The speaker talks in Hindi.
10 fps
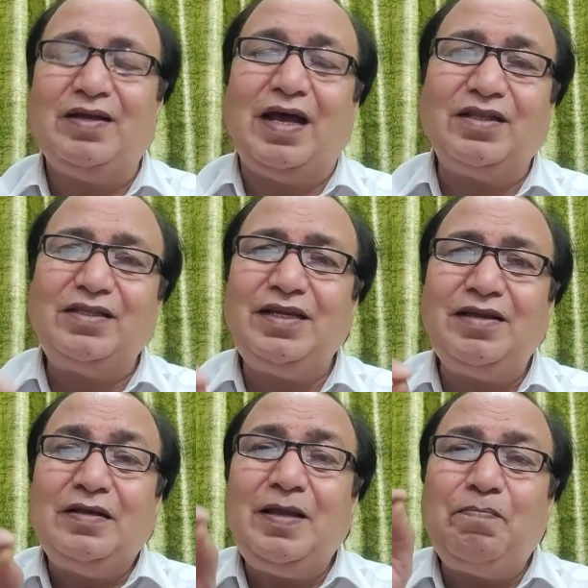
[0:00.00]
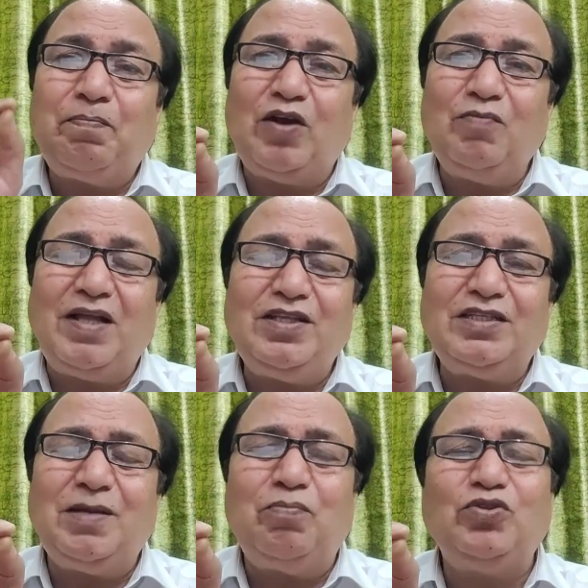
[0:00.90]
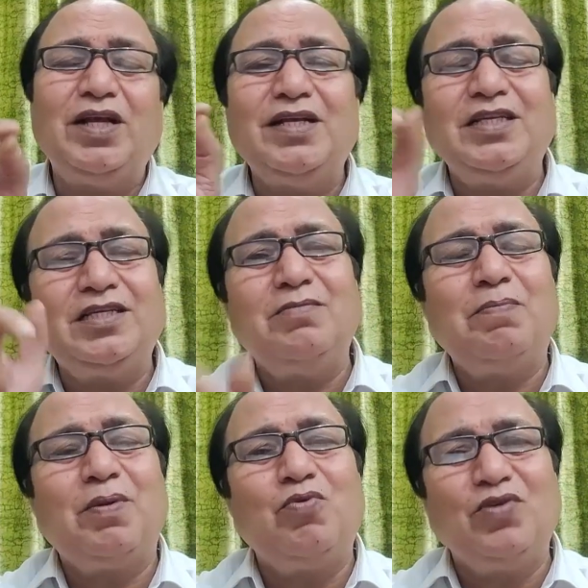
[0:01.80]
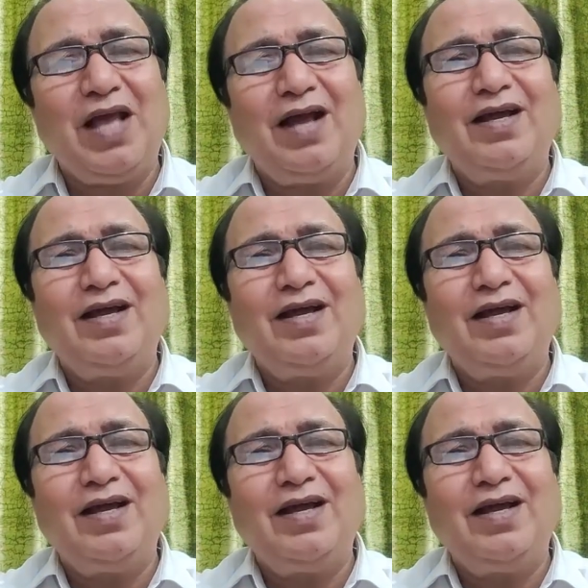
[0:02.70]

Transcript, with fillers: नारद जी ने हनुमान जी से पूछा कि इस समय प्रभु क्या